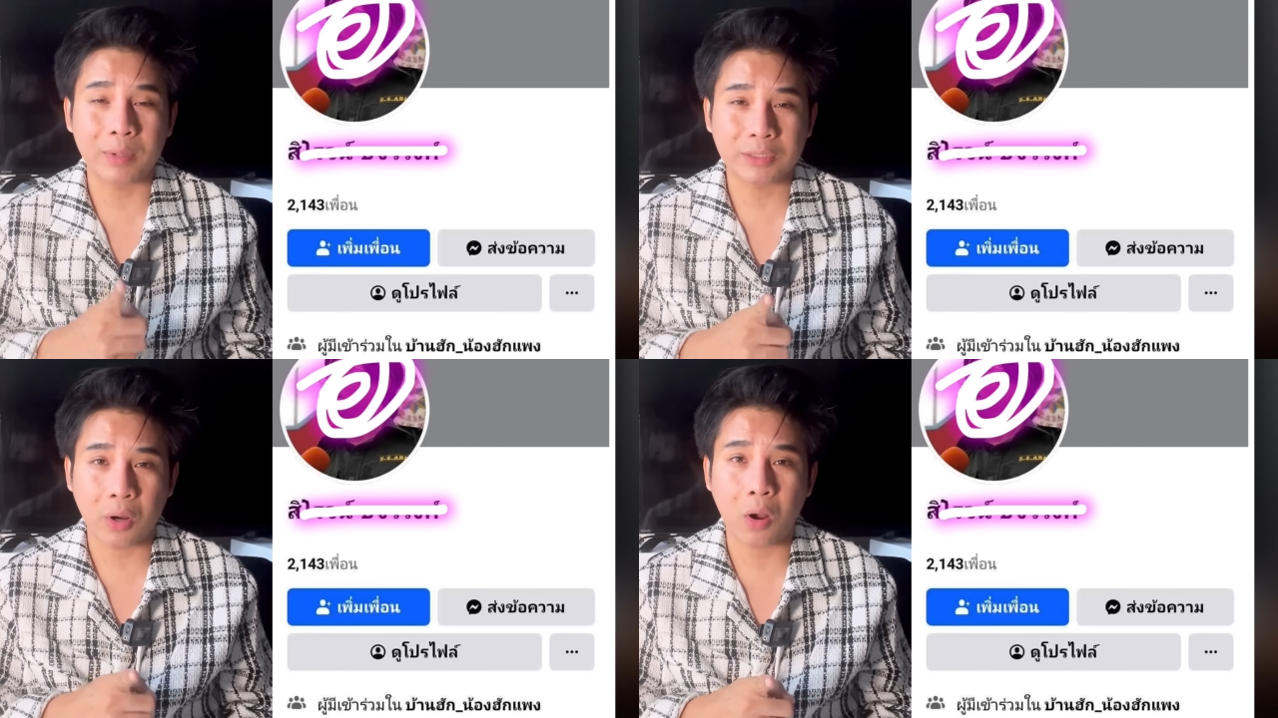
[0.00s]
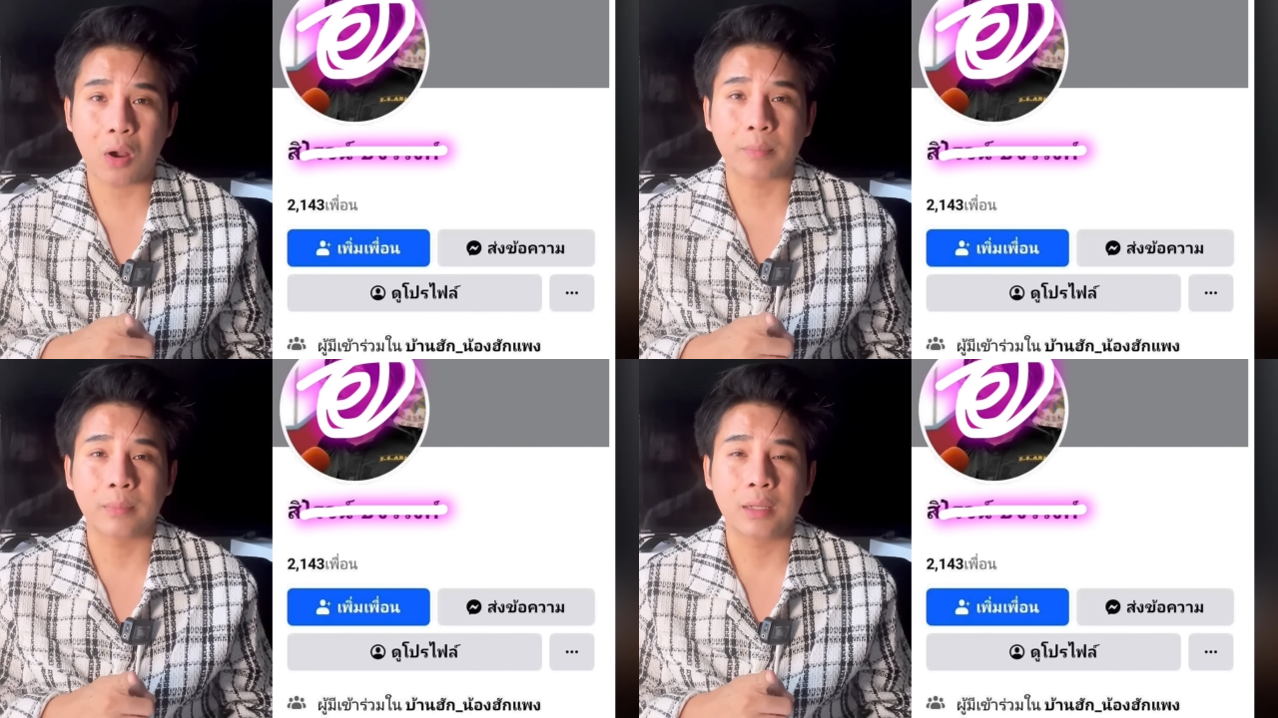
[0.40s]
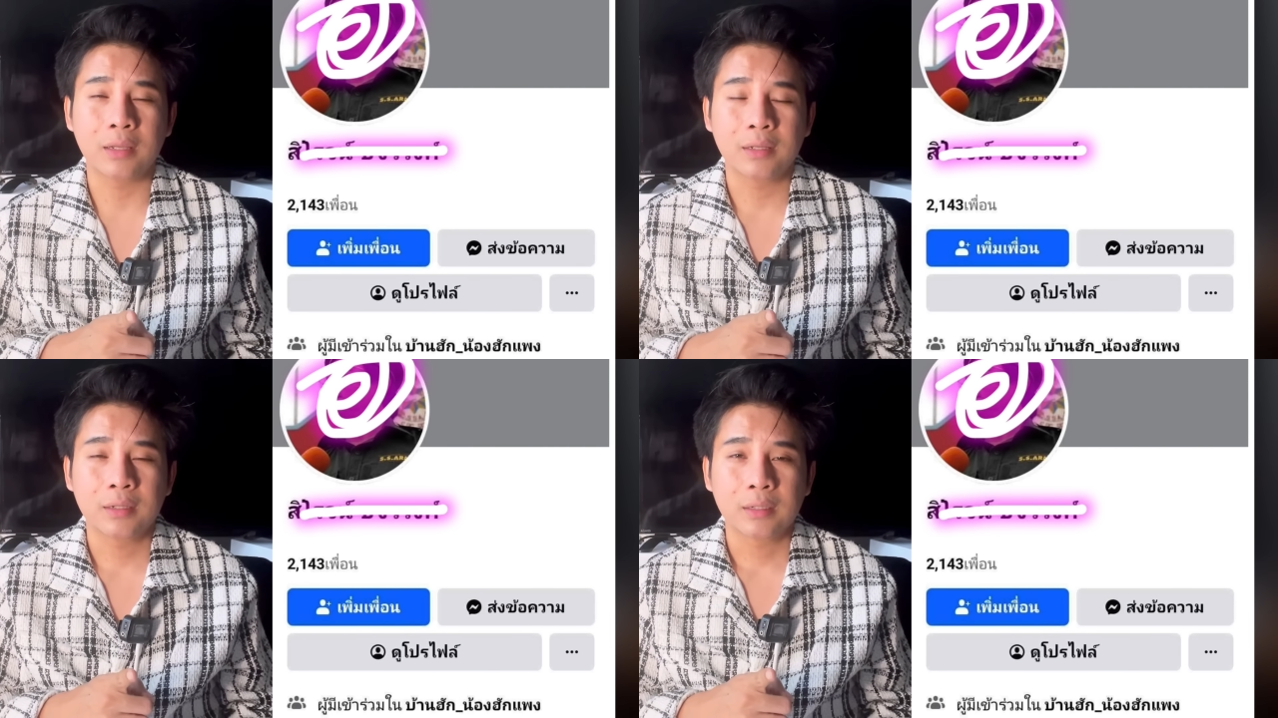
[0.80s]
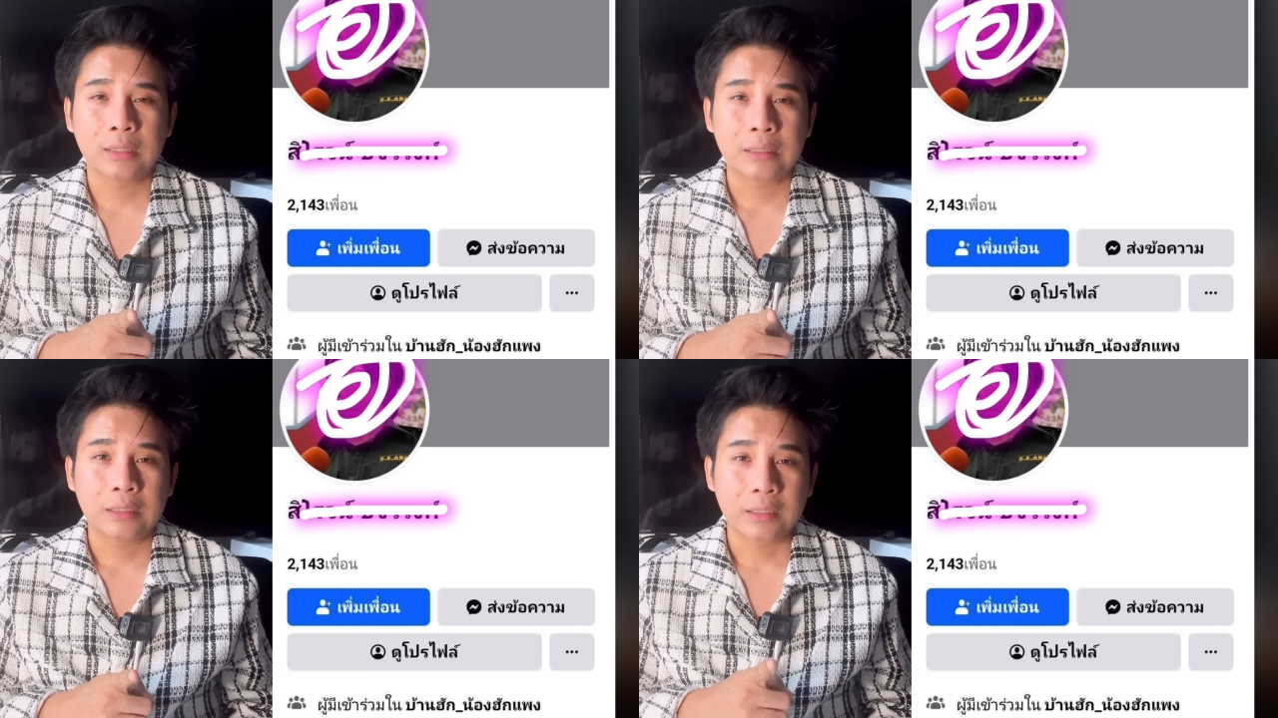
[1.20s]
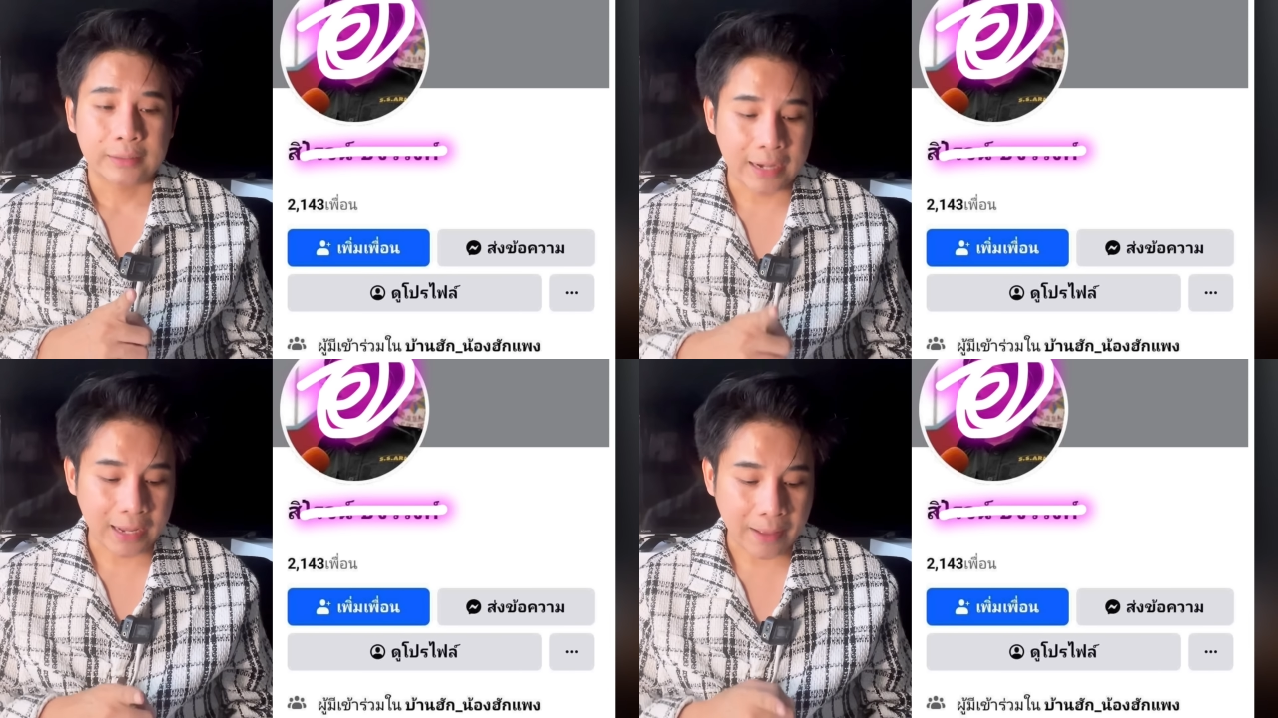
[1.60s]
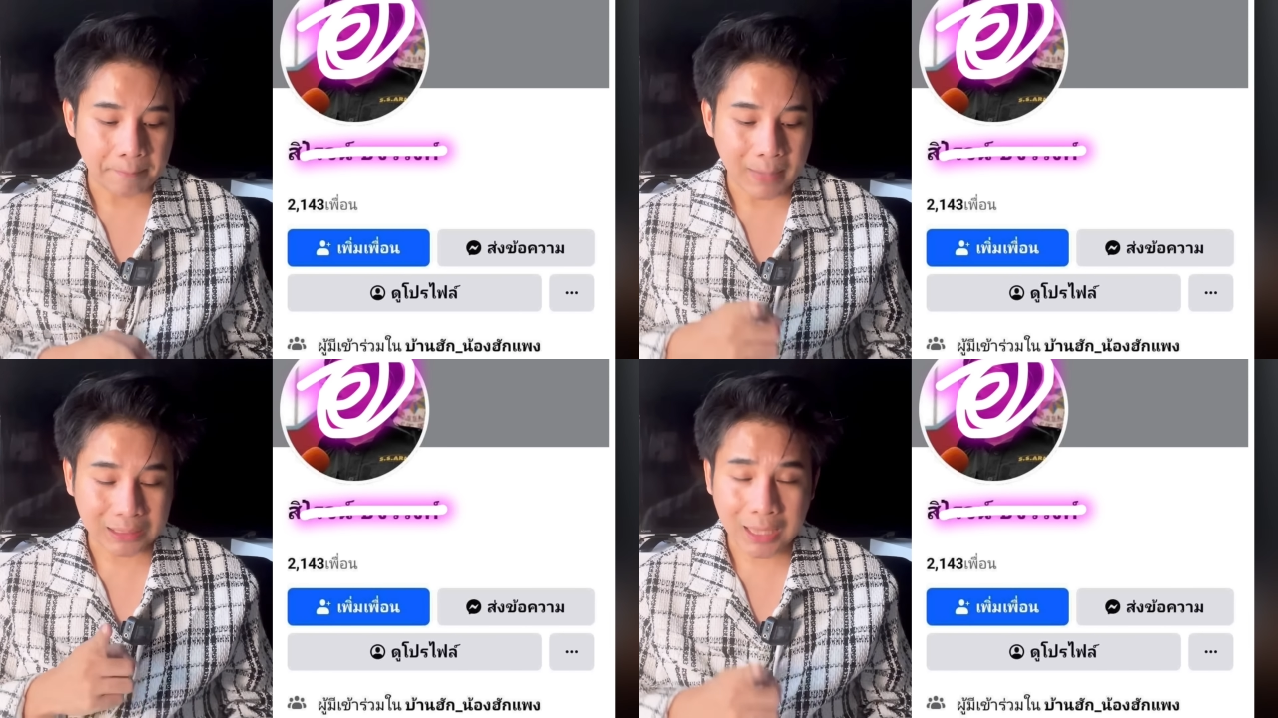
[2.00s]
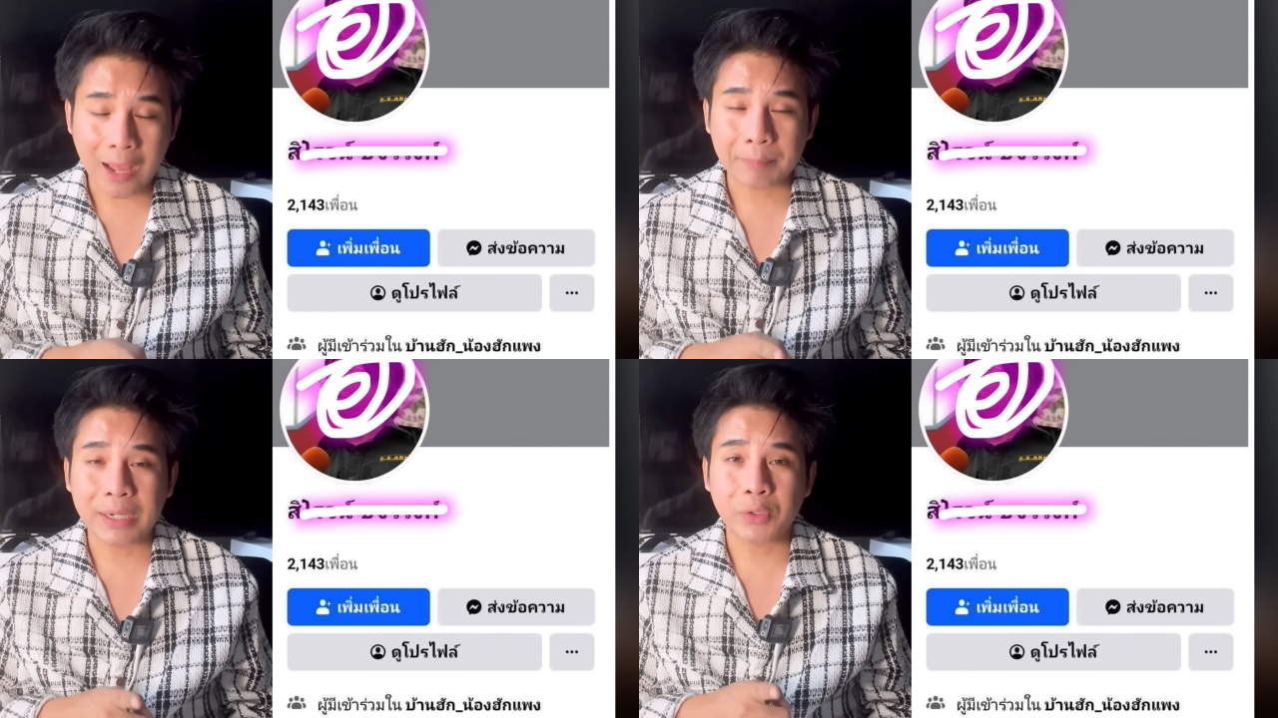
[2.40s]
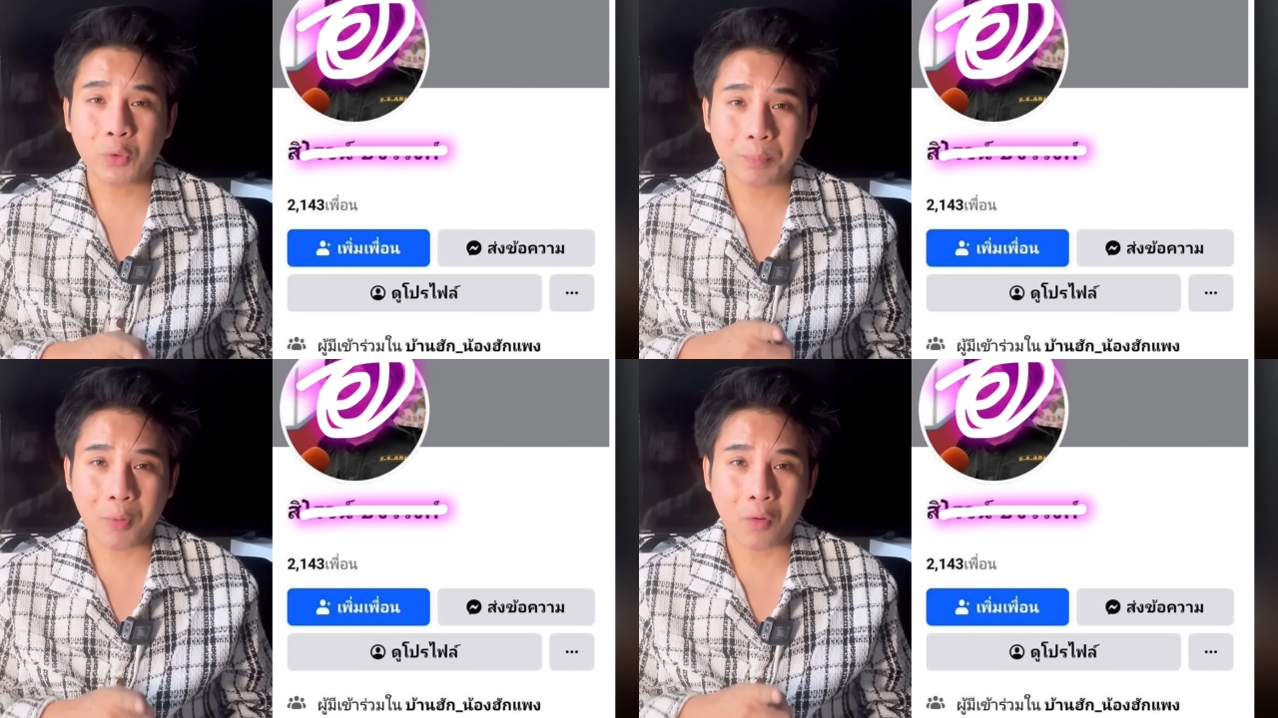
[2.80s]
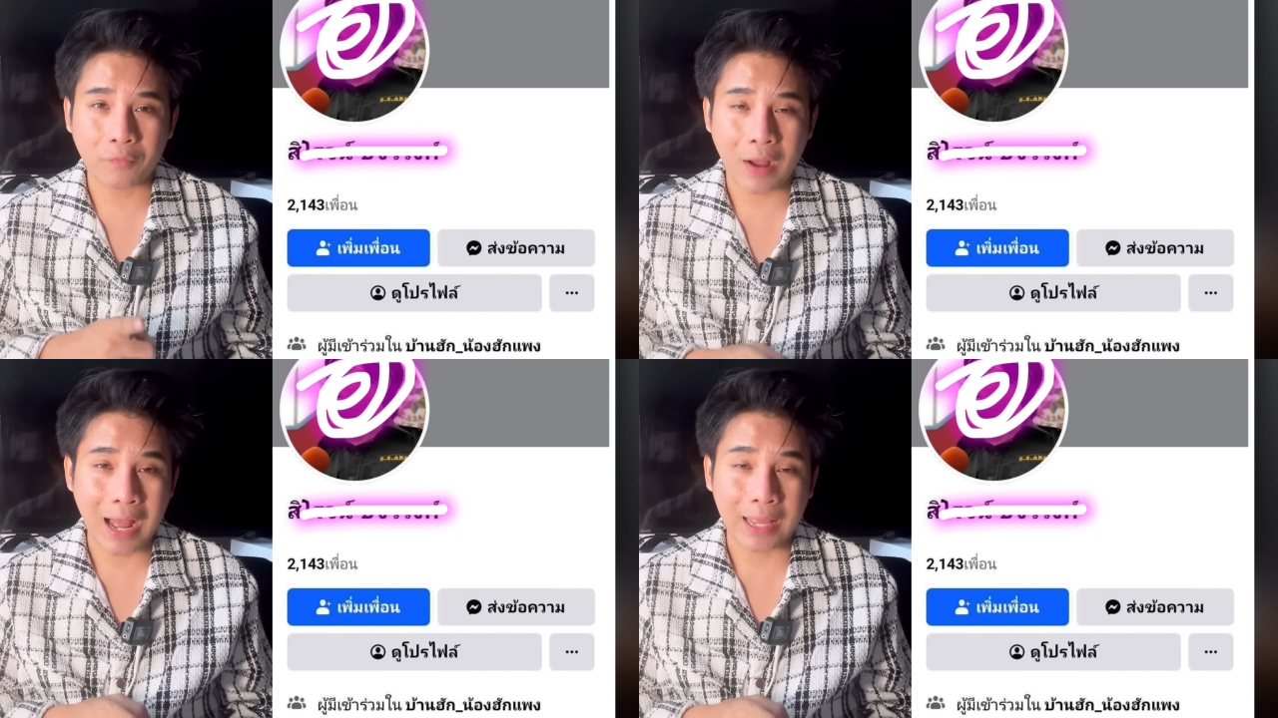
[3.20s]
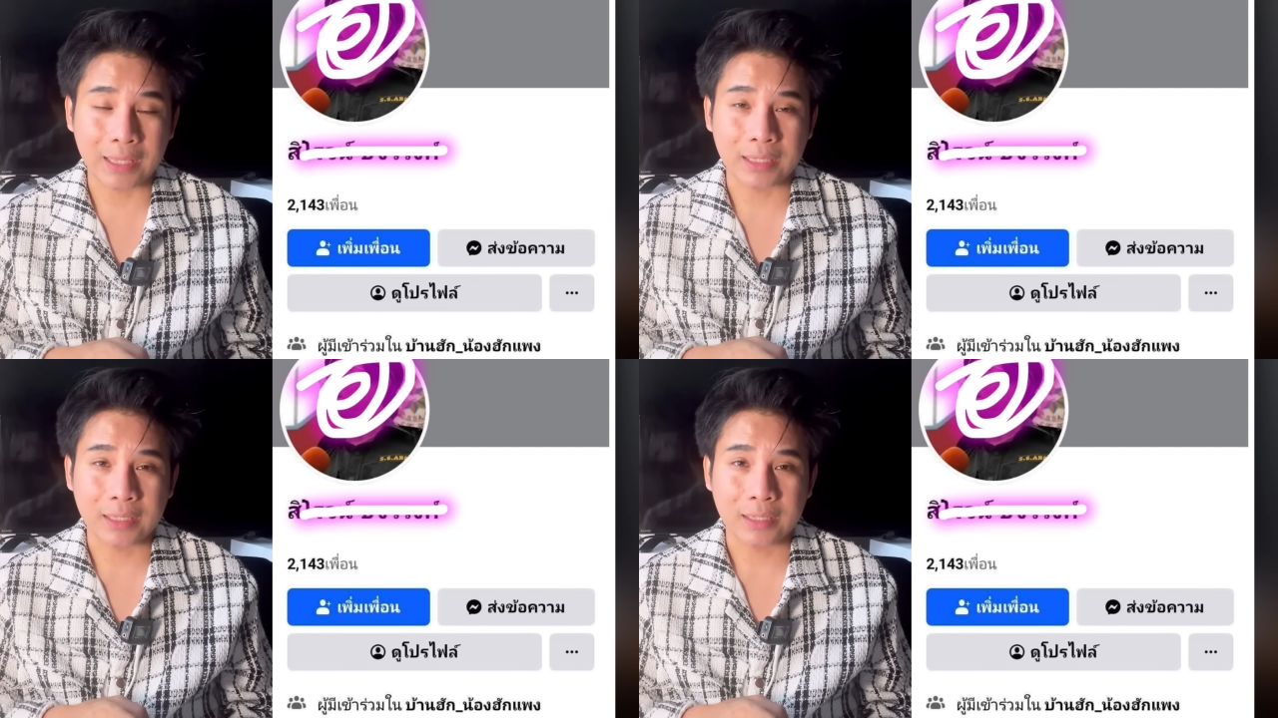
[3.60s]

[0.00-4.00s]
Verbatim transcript: ไม่ชอบนะครับมาตั้งเป็นรูปโปรไฟล์